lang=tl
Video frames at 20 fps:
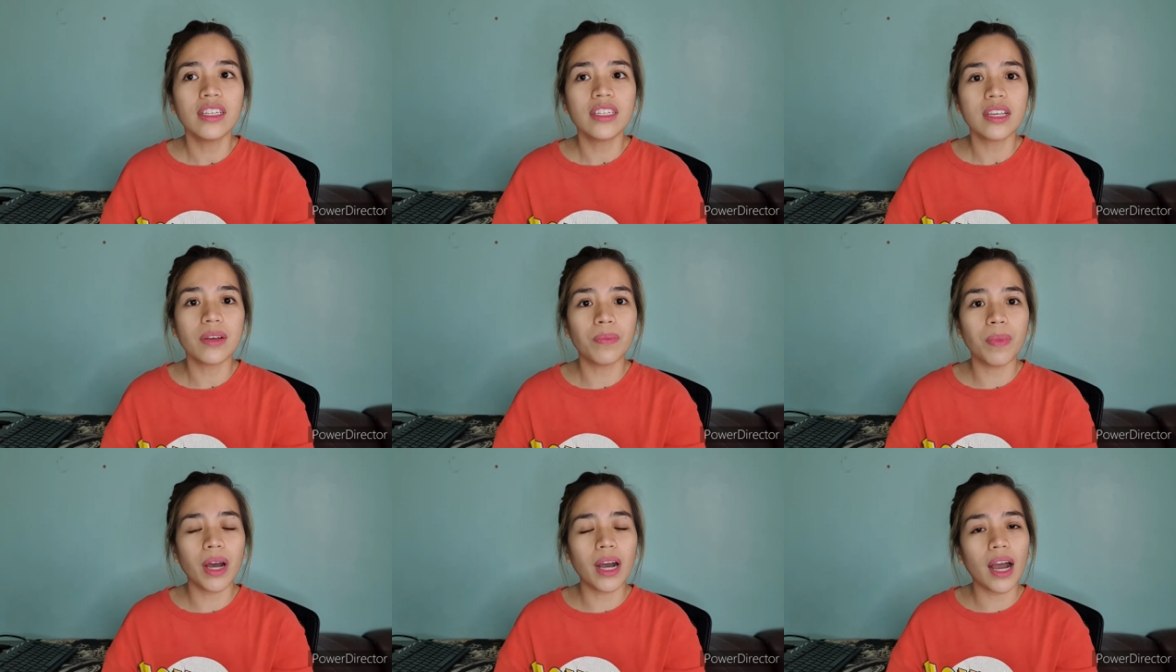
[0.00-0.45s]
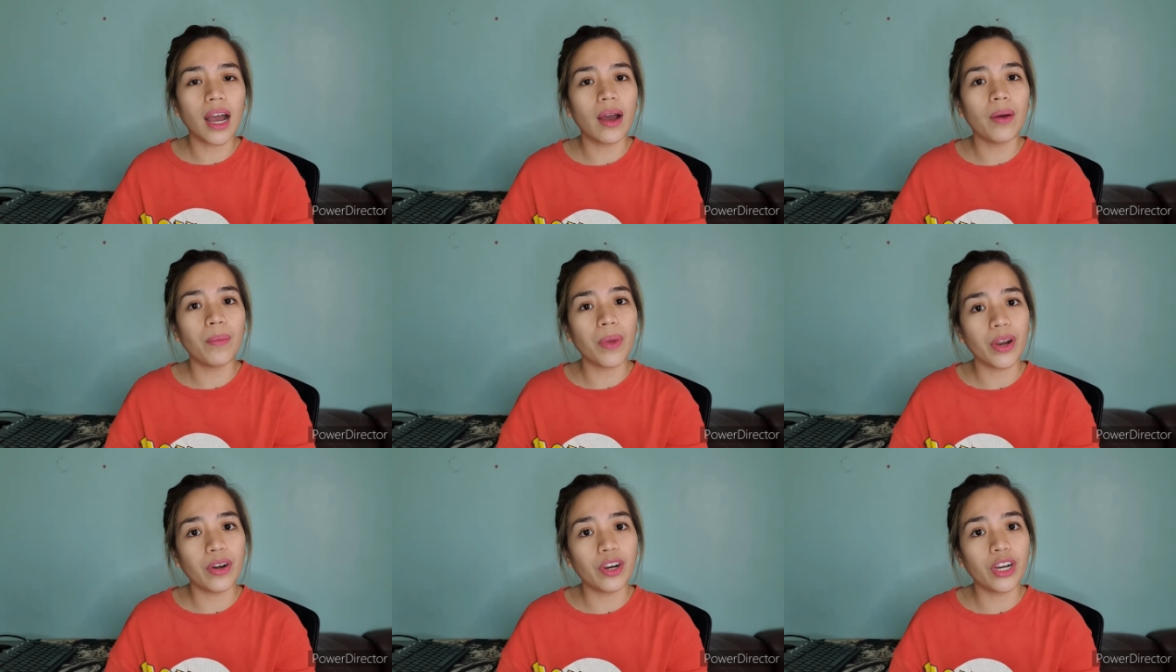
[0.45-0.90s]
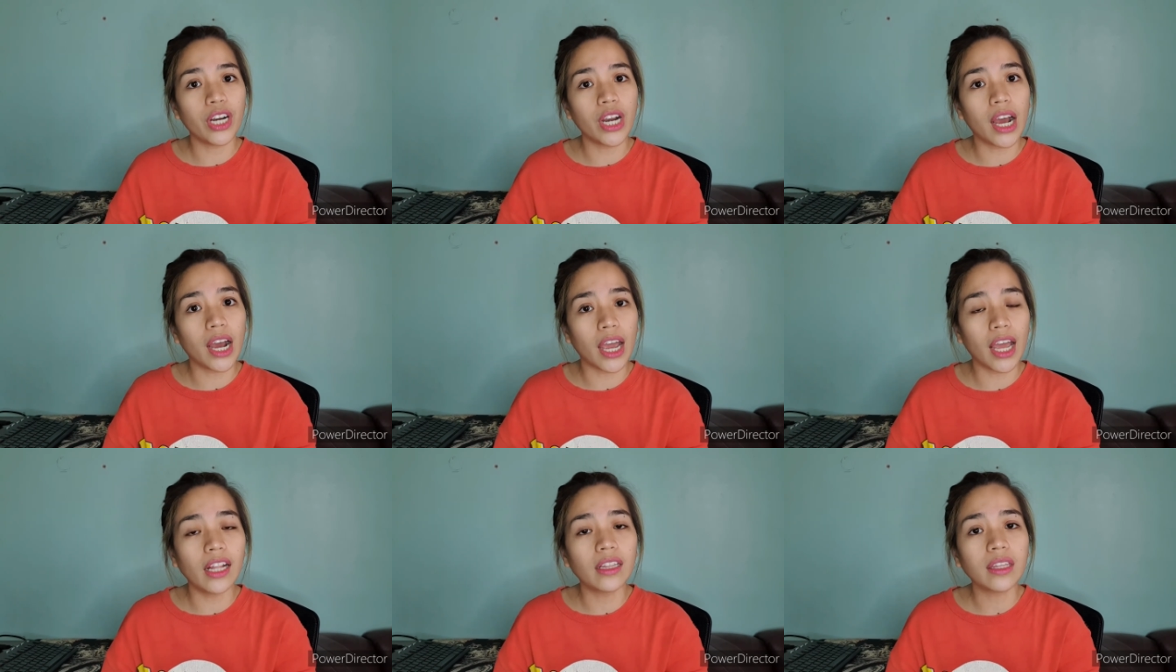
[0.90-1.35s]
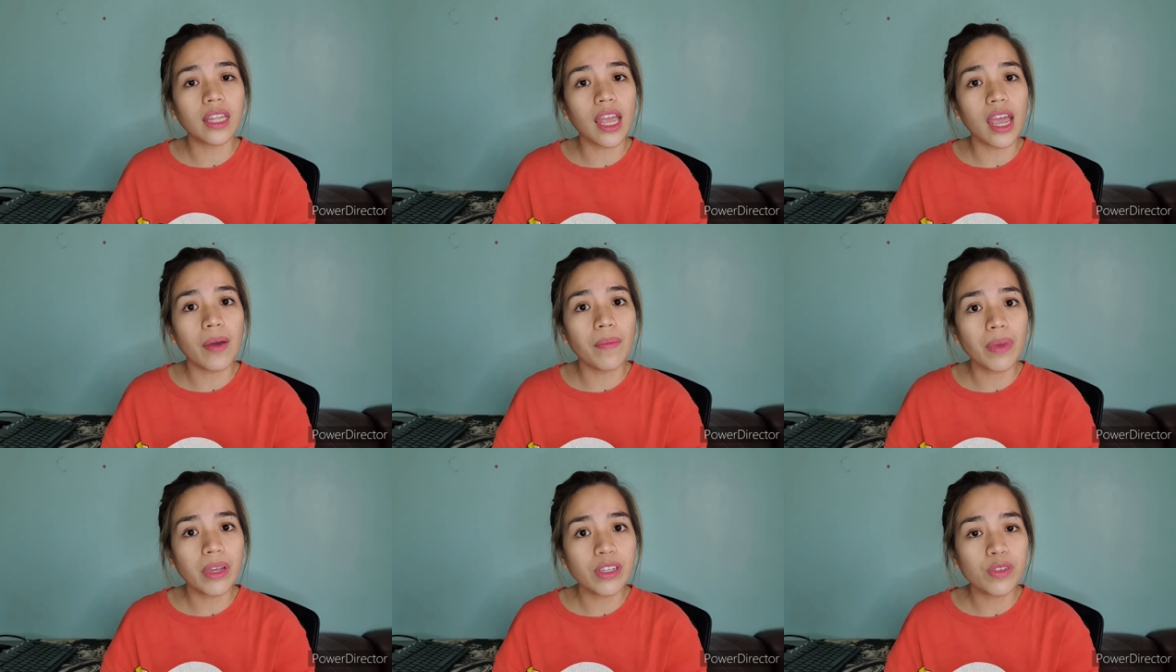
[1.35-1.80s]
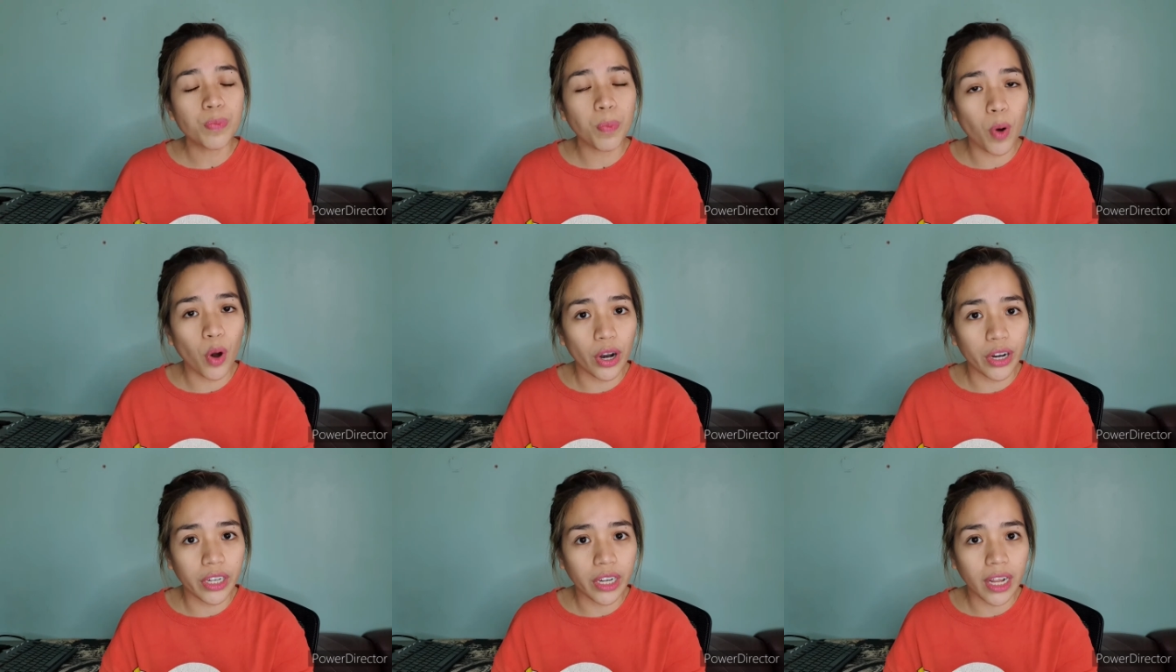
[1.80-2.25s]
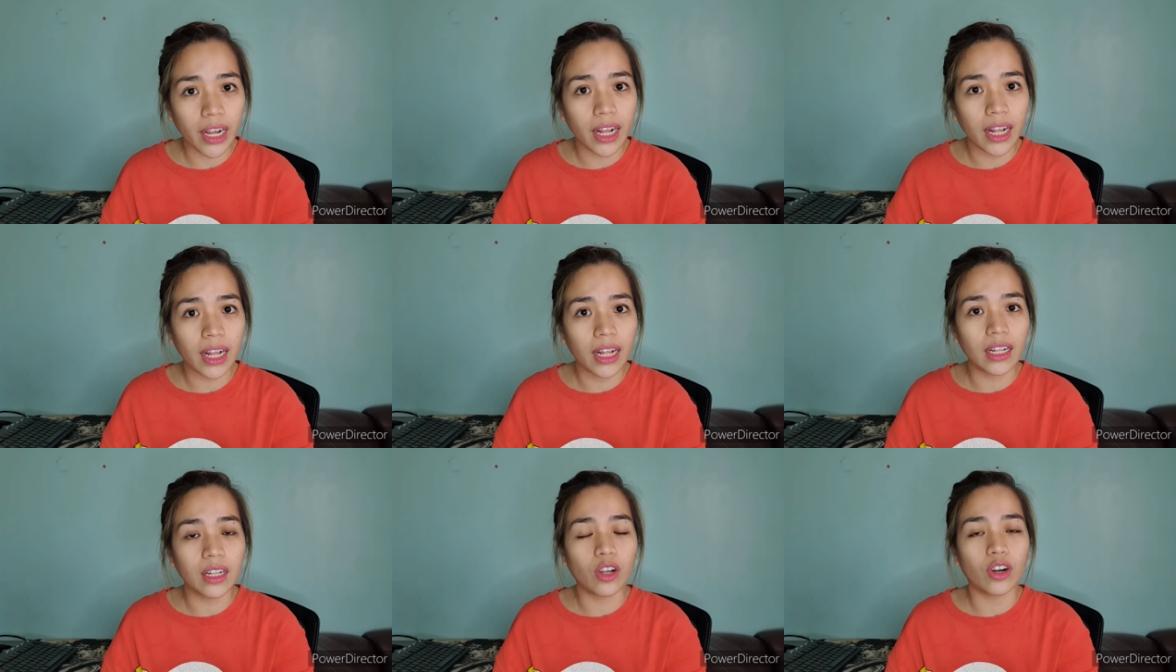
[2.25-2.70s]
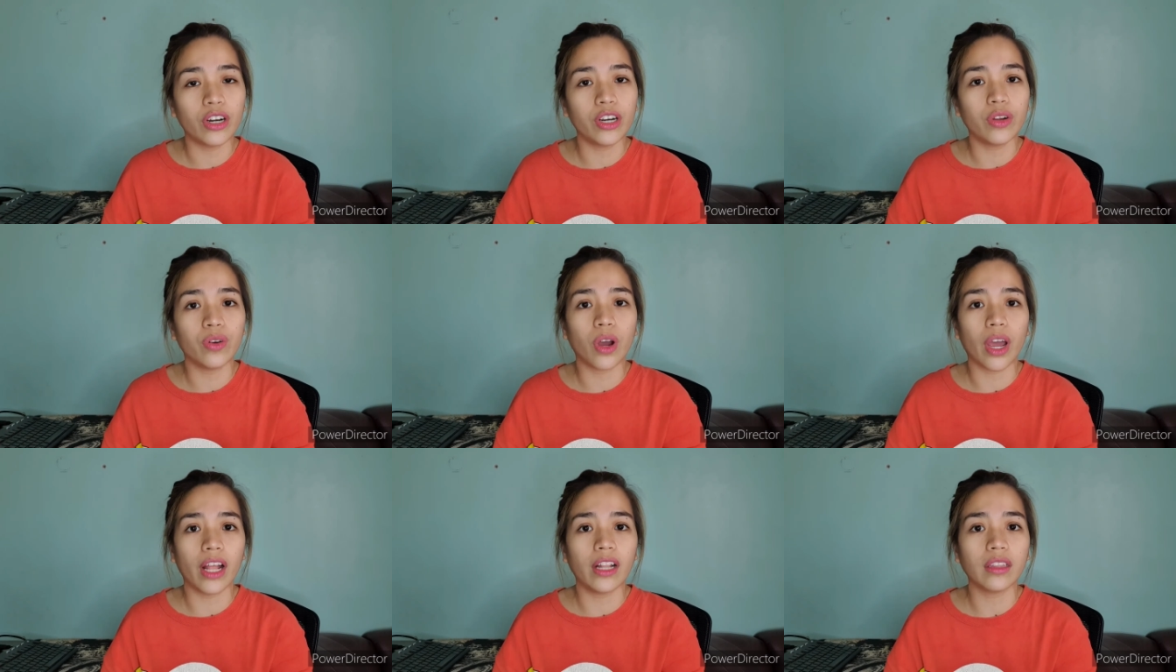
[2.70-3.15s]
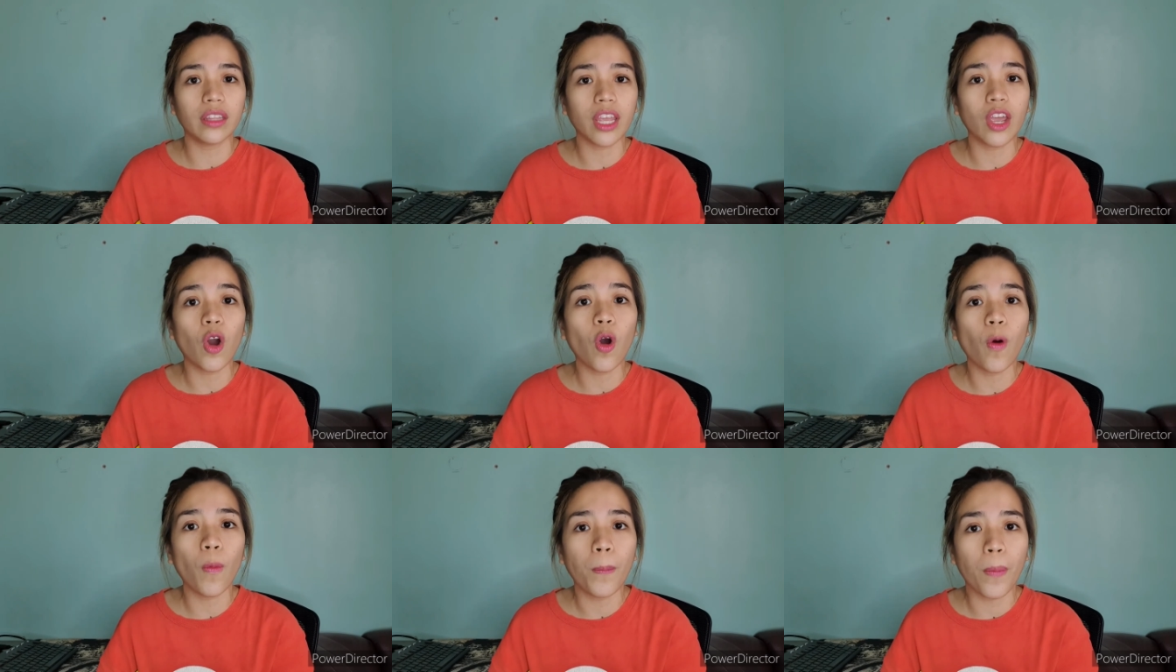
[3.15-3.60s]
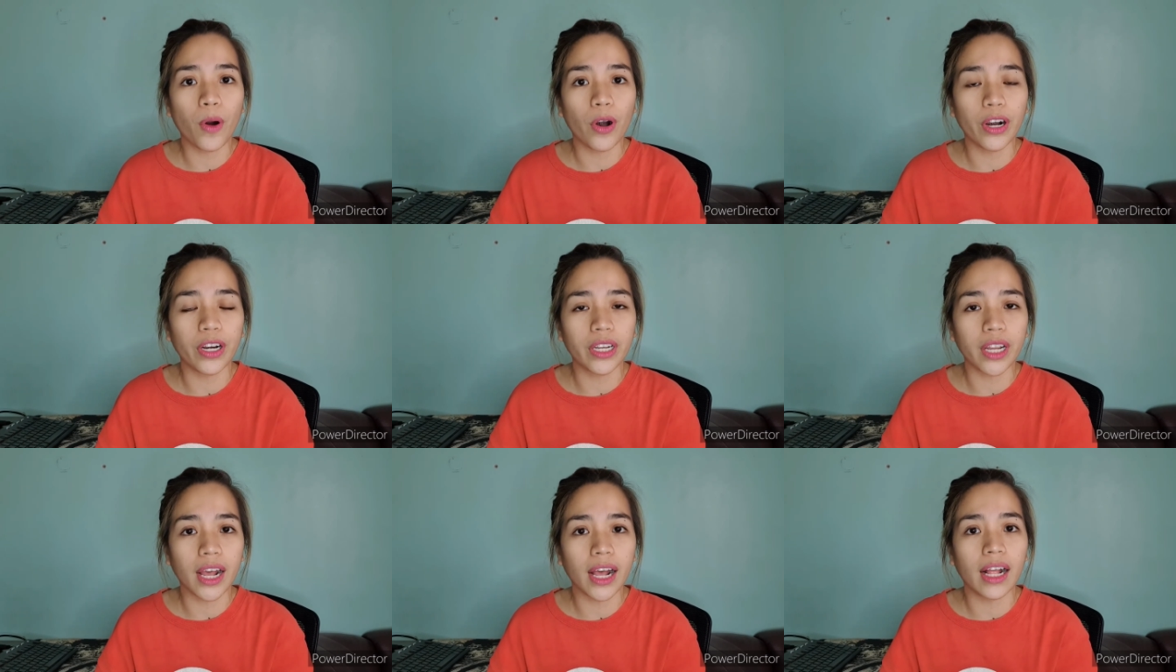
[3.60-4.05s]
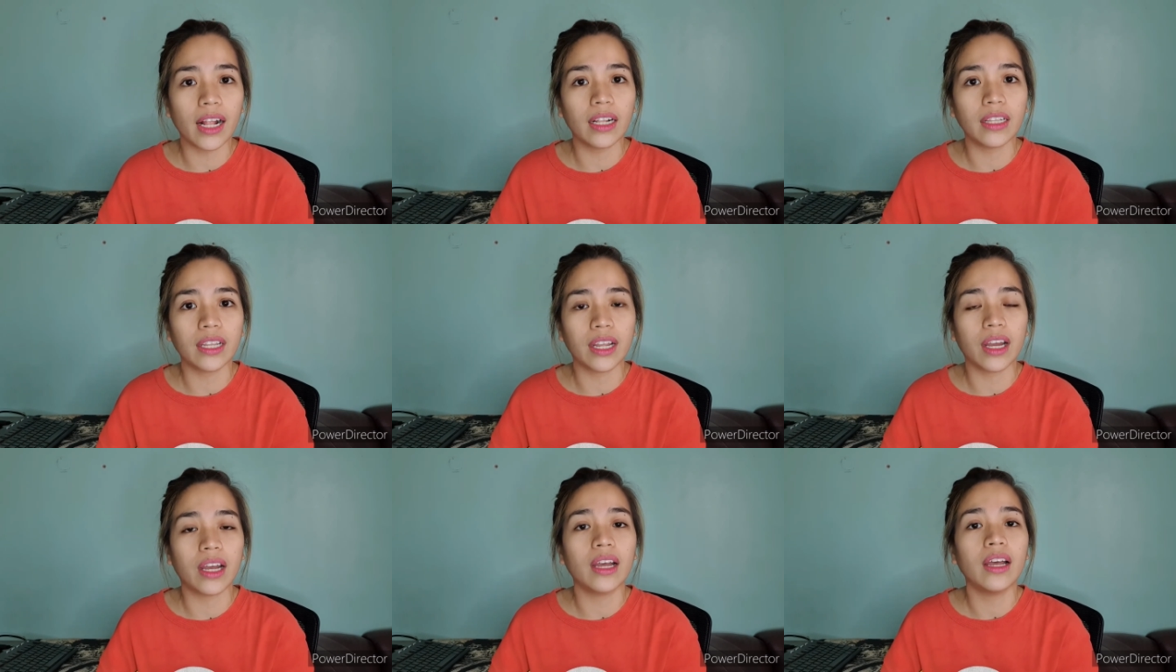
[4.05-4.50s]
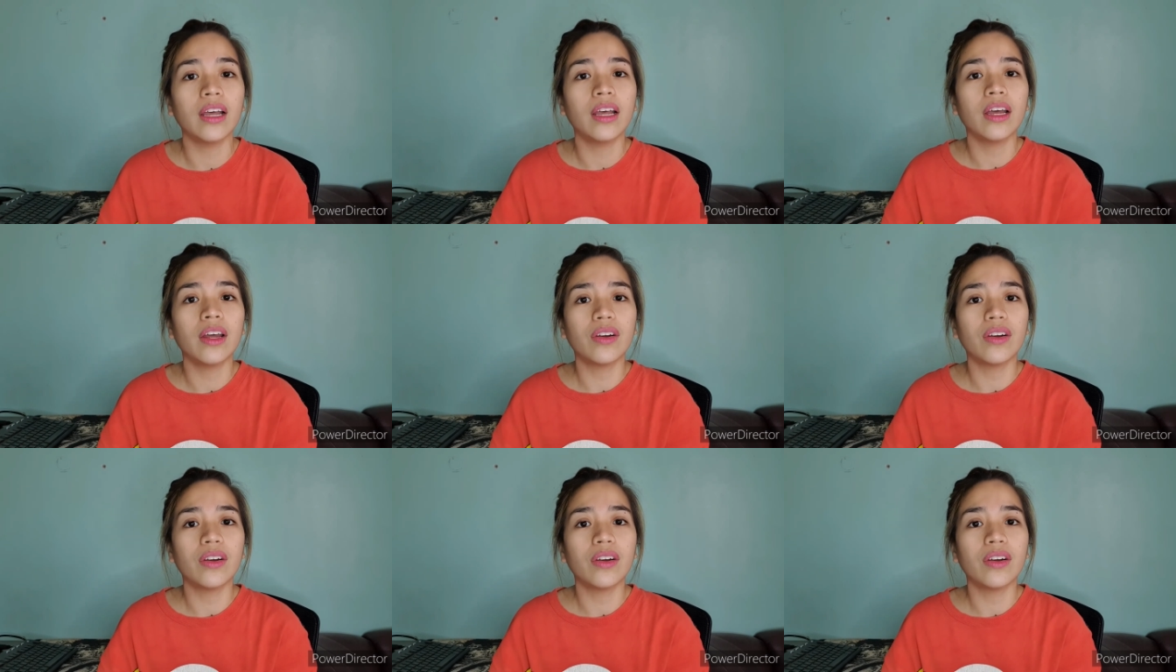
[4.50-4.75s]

Sa mga meron ng LTMS portal or yung LTO portal na